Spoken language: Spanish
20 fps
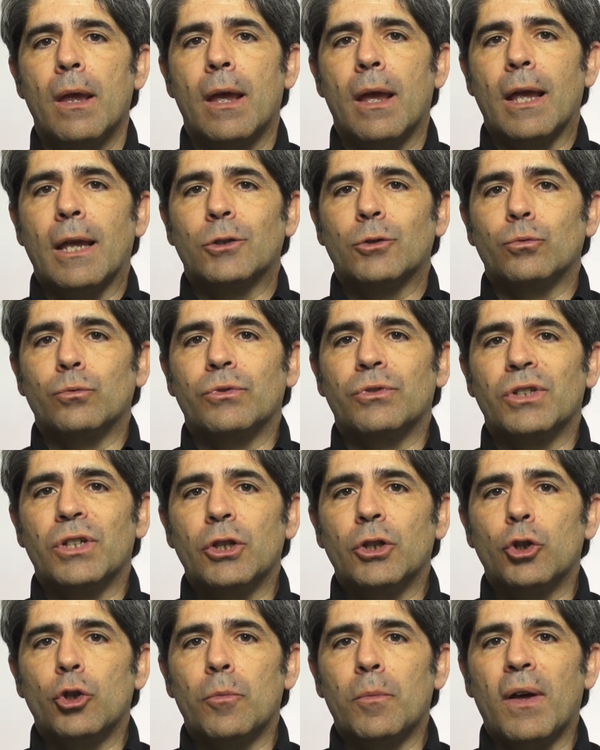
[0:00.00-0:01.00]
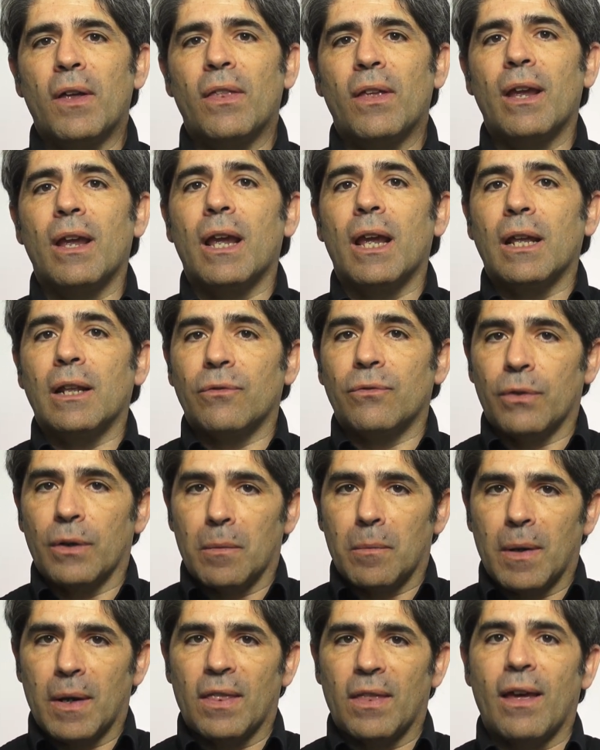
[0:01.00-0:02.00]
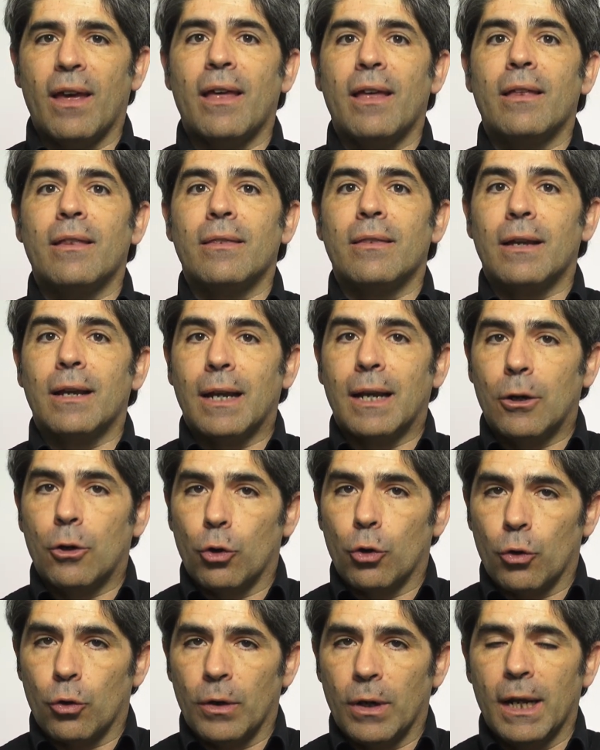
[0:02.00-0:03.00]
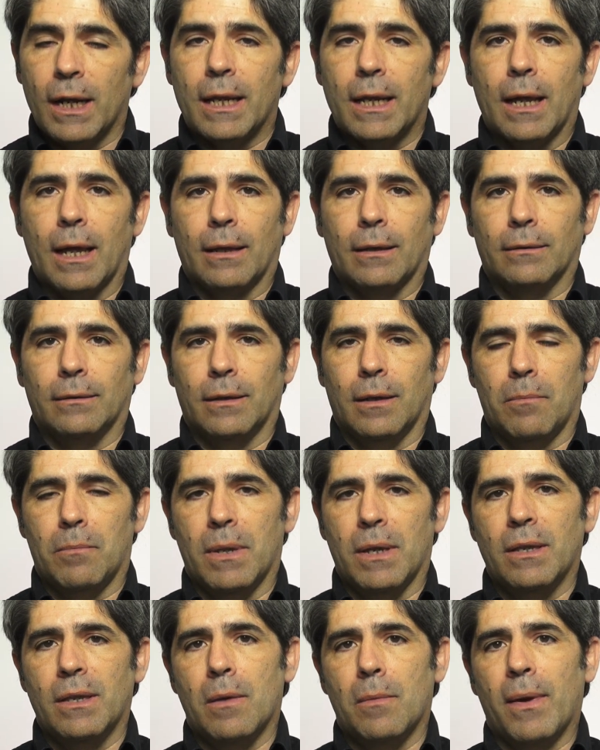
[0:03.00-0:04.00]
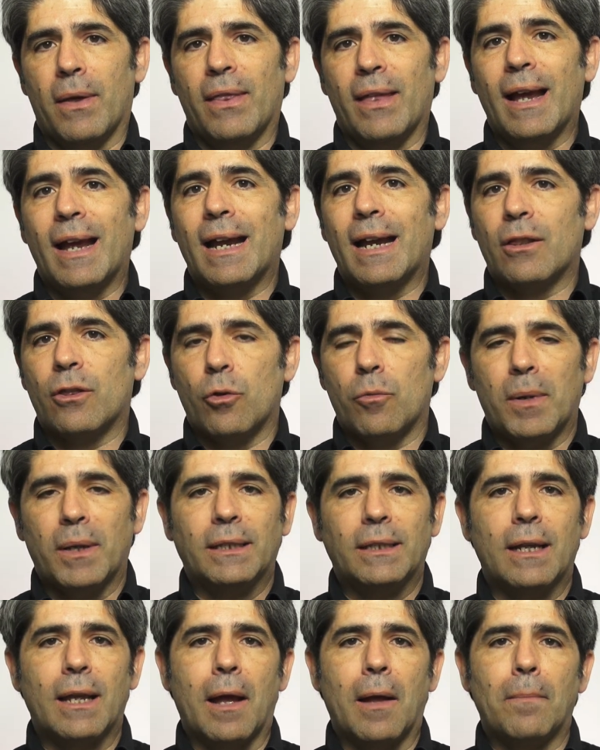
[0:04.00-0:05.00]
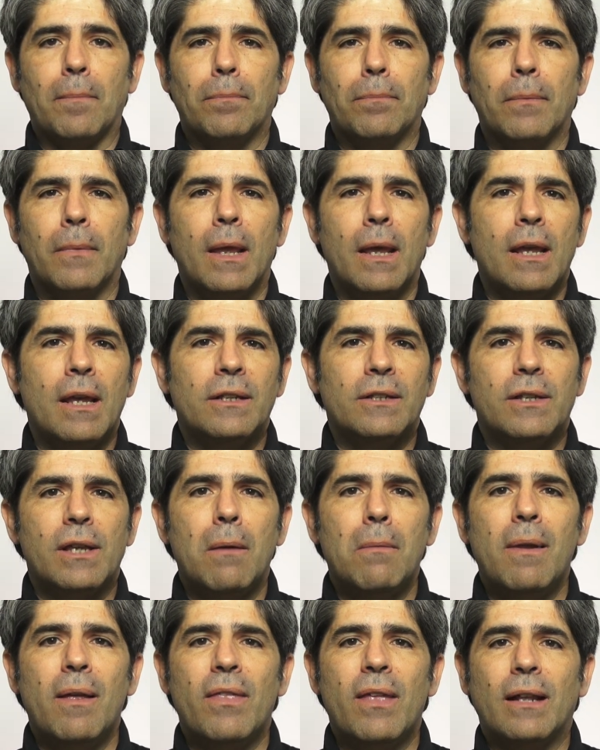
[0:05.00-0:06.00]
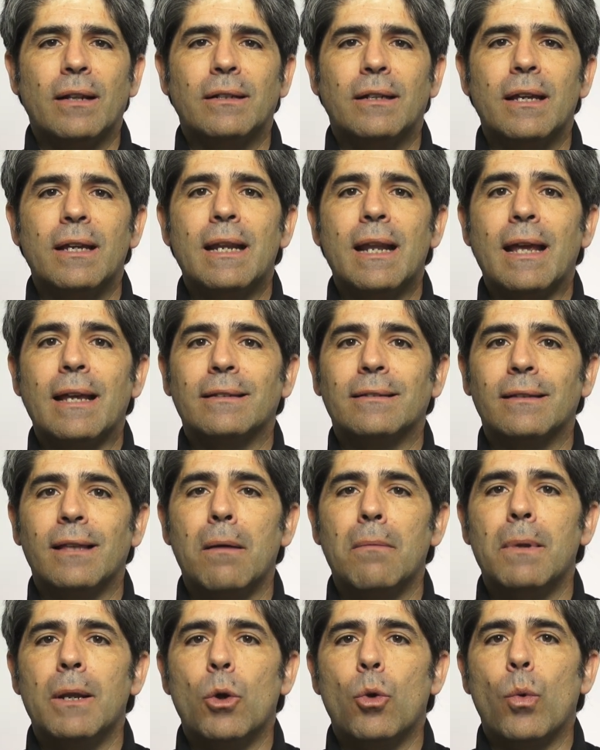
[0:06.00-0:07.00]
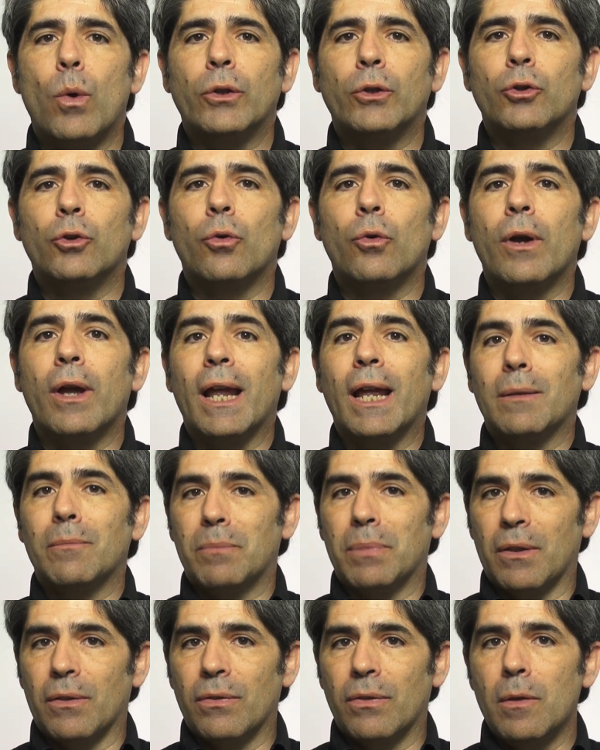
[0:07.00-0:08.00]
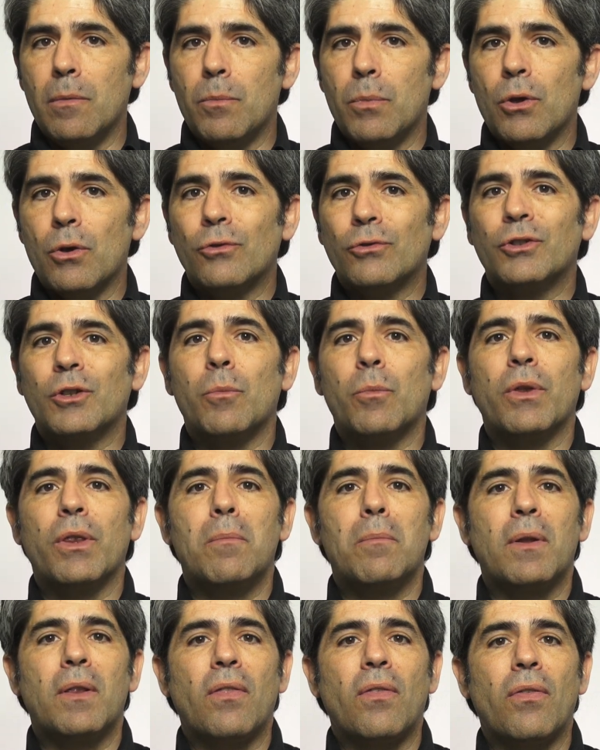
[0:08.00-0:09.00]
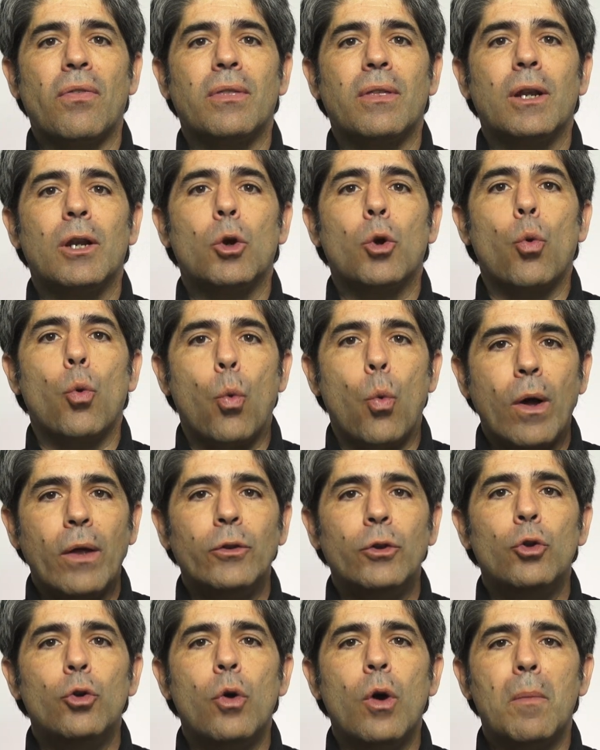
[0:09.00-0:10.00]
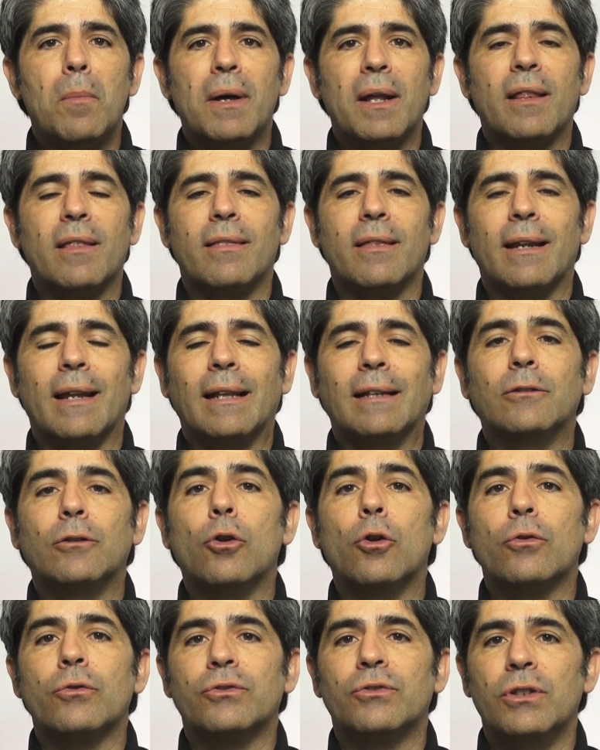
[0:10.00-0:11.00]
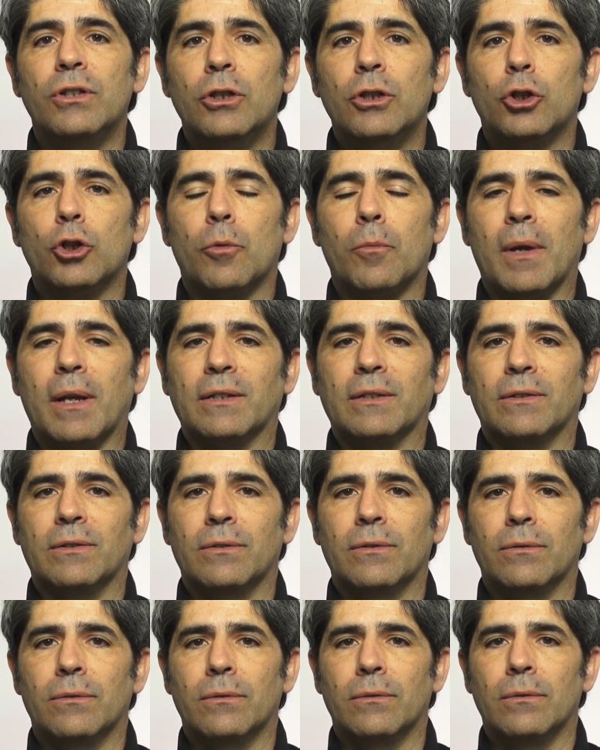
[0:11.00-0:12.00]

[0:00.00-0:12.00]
Es un síntoma de enfermedad coronaria, también llamada cardiopatía. Se habla de angina estable cuando, en principio, se puede predecir cuándo aparecerán los síntomas.